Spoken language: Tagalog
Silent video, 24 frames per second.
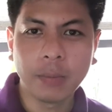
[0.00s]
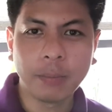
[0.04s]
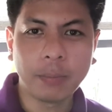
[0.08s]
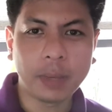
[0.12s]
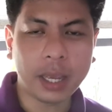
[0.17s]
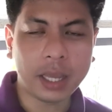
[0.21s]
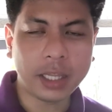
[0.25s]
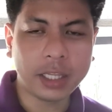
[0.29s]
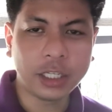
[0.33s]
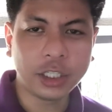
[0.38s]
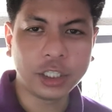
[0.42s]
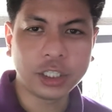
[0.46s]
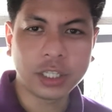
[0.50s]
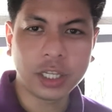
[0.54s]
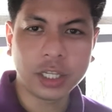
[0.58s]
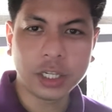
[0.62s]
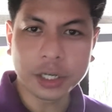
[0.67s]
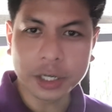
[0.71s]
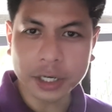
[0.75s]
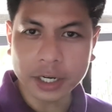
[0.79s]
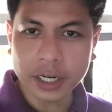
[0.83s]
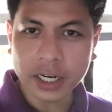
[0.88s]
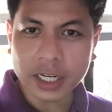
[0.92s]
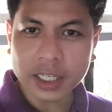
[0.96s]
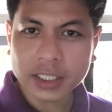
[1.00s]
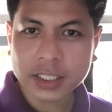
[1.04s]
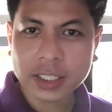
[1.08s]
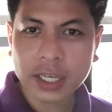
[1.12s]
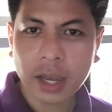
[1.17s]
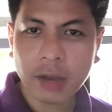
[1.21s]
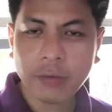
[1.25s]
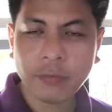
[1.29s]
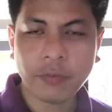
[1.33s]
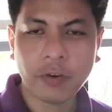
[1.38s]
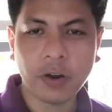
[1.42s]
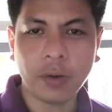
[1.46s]
may additional earnings
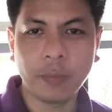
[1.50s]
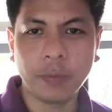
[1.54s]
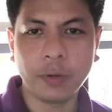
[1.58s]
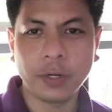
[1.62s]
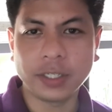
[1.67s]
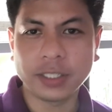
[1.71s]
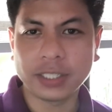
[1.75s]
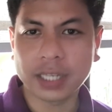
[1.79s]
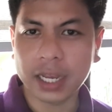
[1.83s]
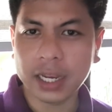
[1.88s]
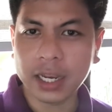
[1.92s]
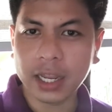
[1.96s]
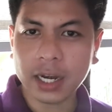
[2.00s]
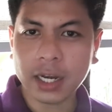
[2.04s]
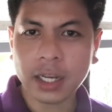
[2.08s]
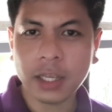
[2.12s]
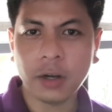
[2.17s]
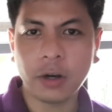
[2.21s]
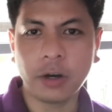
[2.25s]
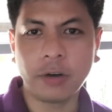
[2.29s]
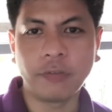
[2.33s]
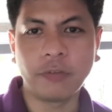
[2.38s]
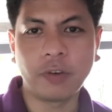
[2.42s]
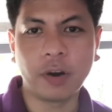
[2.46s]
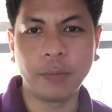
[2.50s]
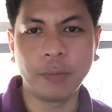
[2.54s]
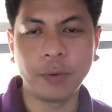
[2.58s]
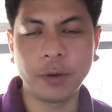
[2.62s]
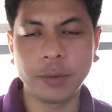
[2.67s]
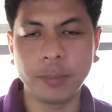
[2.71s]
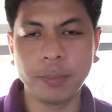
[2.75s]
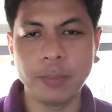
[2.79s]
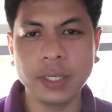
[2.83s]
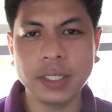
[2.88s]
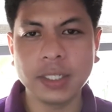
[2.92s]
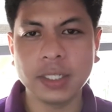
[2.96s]
ka from your salary or from
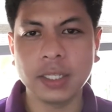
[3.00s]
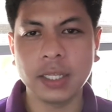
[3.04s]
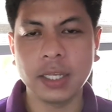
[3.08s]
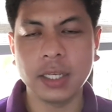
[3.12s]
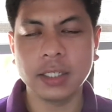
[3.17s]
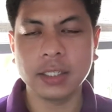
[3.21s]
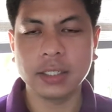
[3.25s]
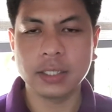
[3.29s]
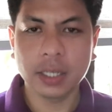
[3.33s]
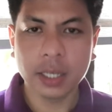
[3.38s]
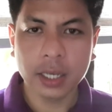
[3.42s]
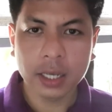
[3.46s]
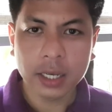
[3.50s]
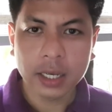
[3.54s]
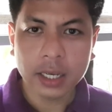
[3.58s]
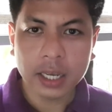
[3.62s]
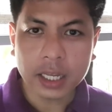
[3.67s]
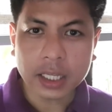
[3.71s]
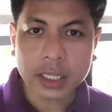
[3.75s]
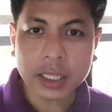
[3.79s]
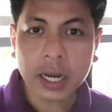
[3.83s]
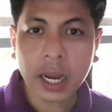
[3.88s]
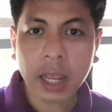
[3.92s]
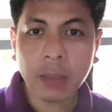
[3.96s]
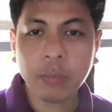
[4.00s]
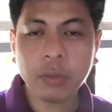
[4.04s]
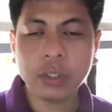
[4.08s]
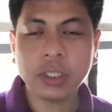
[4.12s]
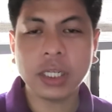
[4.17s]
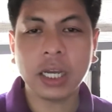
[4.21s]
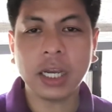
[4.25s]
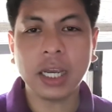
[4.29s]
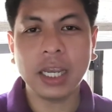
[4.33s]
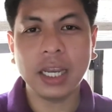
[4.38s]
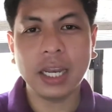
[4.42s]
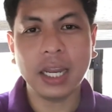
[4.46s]
your business, itry mo
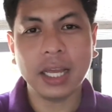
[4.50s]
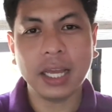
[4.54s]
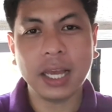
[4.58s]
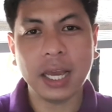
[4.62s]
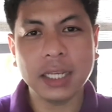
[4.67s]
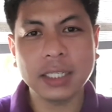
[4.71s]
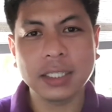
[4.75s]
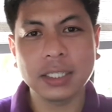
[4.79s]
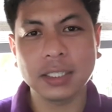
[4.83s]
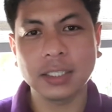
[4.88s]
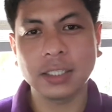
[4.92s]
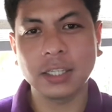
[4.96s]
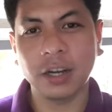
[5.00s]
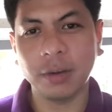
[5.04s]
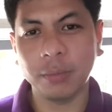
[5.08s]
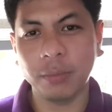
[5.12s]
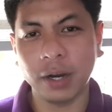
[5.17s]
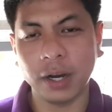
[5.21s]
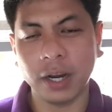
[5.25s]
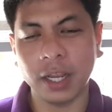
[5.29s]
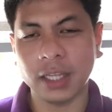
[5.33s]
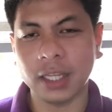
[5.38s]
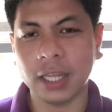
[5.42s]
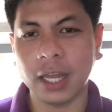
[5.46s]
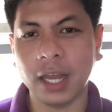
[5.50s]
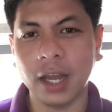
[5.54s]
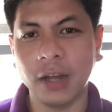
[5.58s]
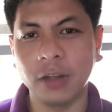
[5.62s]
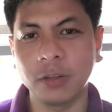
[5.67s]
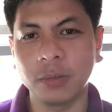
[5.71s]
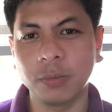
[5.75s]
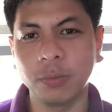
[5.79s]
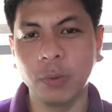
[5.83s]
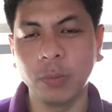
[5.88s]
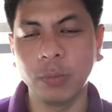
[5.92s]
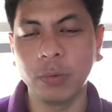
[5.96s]
siyang ilagay sa stock market
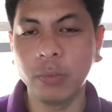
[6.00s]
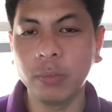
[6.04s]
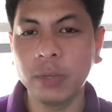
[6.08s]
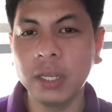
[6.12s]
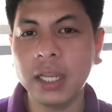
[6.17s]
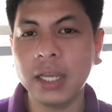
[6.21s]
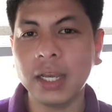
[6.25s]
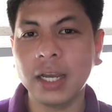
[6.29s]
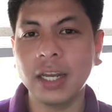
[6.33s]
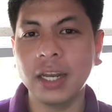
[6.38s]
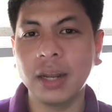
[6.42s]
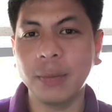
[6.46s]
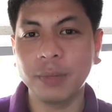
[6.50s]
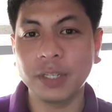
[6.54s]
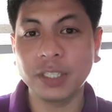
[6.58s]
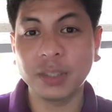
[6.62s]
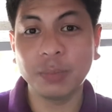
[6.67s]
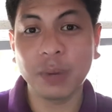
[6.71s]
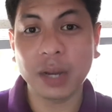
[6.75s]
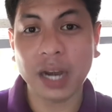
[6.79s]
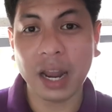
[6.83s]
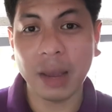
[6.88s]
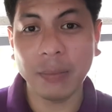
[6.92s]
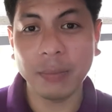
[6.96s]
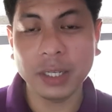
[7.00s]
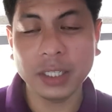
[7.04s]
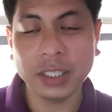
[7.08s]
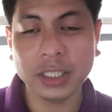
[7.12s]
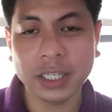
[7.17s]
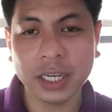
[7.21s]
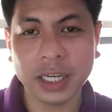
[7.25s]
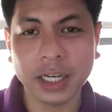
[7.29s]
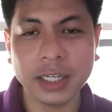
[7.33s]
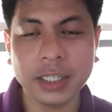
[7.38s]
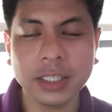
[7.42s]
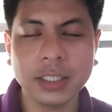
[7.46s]
account mo. Bumili ka ng mas maraming
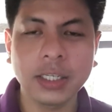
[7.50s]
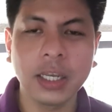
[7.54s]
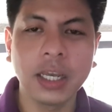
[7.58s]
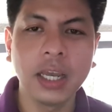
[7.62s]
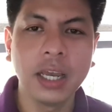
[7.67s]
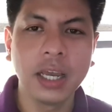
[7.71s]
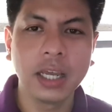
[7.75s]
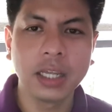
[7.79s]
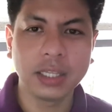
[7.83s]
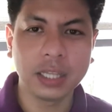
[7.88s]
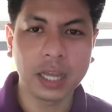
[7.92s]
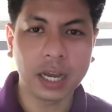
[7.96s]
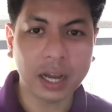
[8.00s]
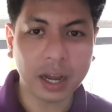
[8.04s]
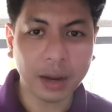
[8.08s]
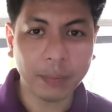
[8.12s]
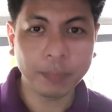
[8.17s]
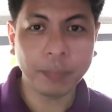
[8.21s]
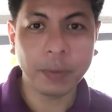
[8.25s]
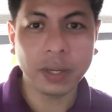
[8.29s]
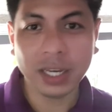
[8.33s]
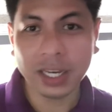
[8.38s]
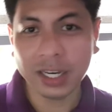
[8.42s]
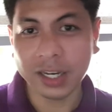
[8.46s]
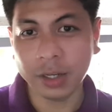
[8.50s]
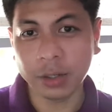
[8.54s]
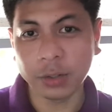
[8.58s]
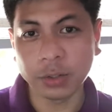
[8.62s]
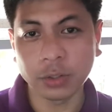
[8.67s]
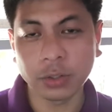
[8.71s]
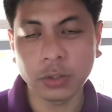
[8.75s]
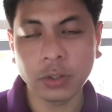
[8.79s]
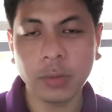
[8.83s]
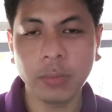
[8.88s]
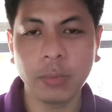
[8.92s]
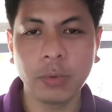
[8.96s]
shares ng company na
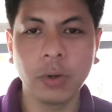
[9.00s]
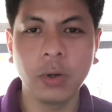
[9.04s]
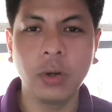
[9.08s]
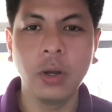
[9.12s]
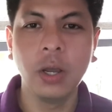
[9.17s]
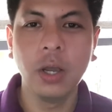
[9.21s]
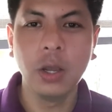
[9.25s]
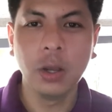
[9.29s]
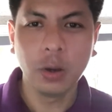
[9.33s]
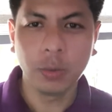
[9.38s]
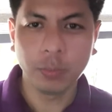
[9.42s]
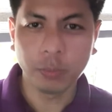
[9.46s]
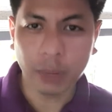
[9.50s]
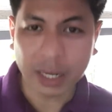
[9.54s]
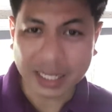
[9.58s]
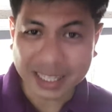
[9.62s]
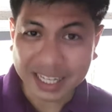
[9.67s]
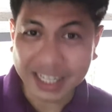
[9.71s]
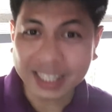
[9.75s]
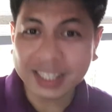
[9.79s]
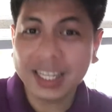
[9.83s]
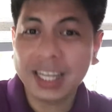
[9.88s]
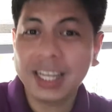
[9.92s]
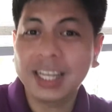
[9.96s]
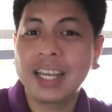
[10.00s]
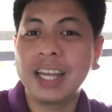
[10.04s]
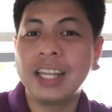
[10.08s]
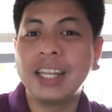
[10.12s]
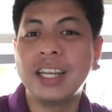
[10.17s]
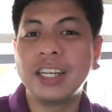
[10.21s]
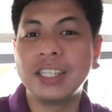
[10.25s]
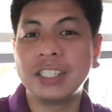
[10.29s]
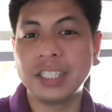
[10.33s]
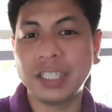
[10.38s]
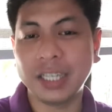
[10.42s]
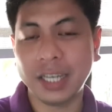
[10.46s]
gusto mo, magdagdag ka
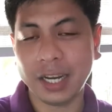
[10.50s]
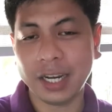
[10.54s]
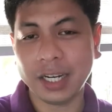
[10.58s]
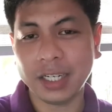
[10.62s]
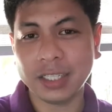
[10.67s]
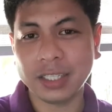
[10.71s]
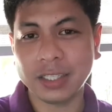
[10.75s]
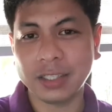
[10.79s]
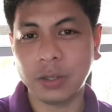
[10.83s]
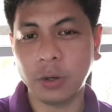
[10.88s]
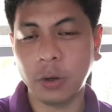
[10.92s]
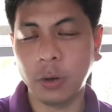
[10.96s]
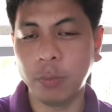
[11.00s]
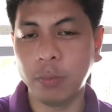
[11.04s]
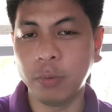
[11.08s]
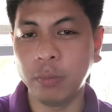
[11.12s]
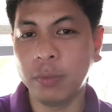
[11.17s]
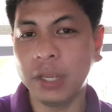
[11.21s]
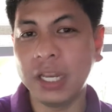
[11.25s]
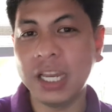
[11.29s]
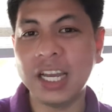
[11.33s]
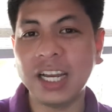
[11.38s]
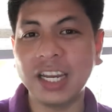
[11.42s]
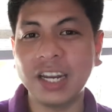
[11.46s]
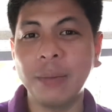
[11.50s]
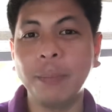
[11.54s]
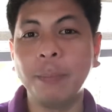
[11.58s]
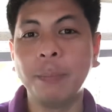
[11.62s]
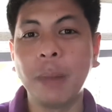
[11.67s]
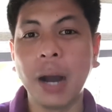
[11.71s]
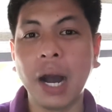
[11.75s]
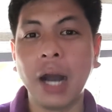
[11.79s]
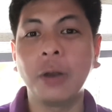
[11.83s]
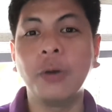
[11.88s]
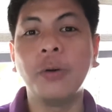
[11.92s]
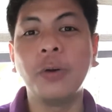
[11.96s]
ng shares o bumili ka
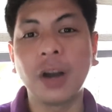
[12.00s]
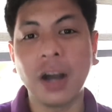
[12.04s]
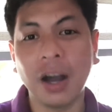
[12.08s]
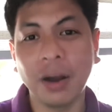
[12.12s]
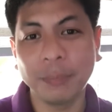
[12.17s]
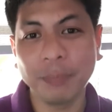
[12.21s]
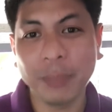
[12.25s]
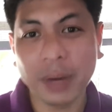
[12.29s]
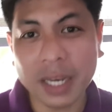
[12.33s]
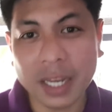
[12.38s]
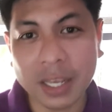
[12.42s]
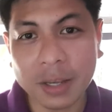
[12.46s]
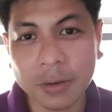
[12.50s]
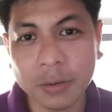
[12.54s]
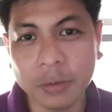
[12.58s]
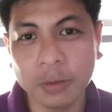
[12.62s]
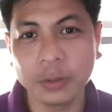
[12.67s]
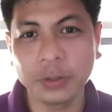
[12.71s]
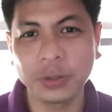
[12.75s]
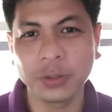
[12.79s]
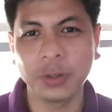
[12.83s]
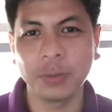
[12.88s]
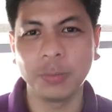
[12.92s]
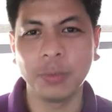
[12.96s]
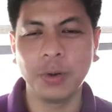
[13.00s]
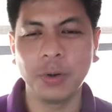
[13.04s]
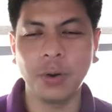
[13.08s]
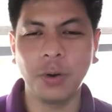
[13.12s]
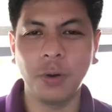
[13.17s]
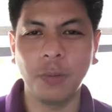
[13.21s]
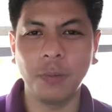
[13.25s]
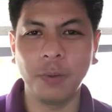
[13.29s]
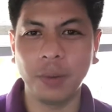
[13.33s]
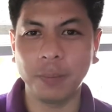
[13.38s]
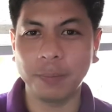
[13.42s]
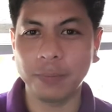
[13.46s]
ng bagong company kung gusto mo
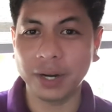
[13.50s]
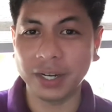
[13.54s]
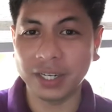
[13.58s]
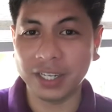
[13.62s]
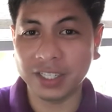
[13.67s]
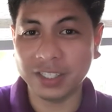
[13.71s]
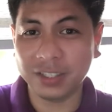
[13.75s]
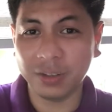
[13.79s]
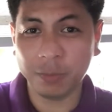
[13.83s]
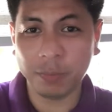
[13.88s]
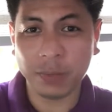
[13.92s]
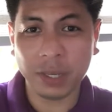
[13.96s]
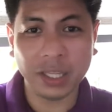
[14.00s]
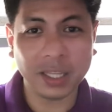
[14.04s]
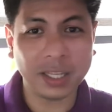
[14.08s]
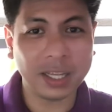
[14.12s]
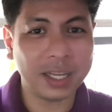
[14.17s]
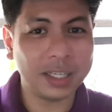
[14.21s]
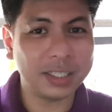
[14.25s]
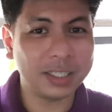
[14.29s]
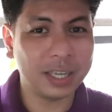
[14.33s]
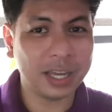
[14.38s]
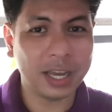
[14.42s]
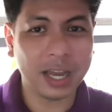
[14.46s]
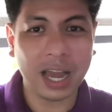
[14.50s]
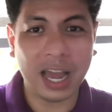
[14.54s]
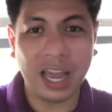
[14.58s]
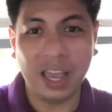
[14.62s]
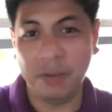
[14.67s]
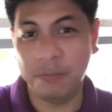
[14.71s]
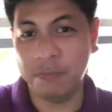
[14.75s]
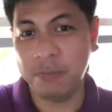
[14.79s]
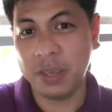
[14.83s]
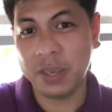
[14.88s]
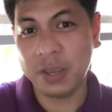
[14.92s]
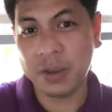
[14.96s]
o mag-participate ka sa
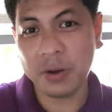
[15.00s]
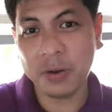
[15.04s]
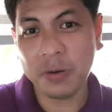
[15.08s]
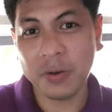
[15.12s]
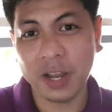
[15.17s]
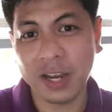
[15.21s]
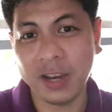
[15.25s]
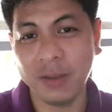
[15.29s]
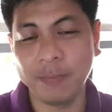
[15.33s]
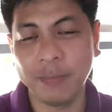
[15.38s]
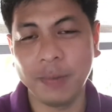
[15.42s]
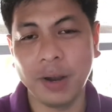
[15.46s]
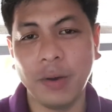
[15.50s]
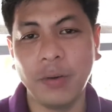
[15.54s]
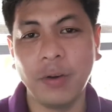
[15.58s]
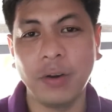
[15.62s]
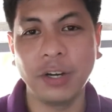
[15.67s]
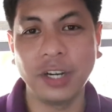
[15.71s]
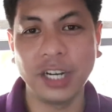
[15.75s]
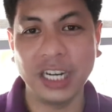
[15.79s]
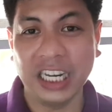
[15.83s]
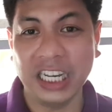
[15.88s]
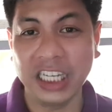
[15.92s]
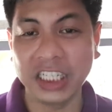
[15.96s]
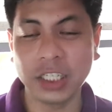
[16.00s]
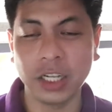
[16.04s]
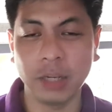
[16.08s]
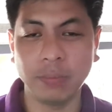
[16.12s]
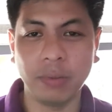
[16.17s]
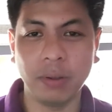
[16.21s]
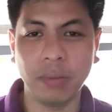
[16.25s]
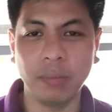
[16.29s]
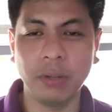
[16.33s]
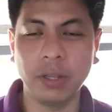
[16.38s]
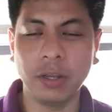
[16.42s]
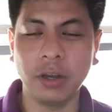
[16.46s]
IPO halimbawa or initial
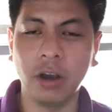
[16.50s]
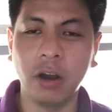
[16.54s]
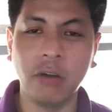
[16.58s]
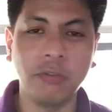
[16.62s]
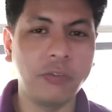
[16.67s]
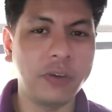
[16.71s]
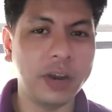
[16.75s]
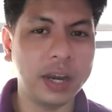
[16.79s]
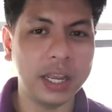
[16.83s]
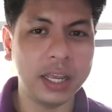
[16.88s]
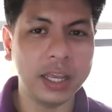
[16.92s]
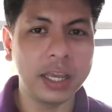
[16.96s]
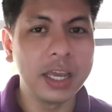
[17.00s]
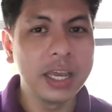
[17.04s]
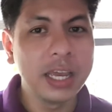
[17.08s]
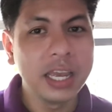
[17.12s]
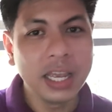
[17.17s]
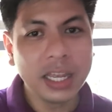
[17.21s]
public offering.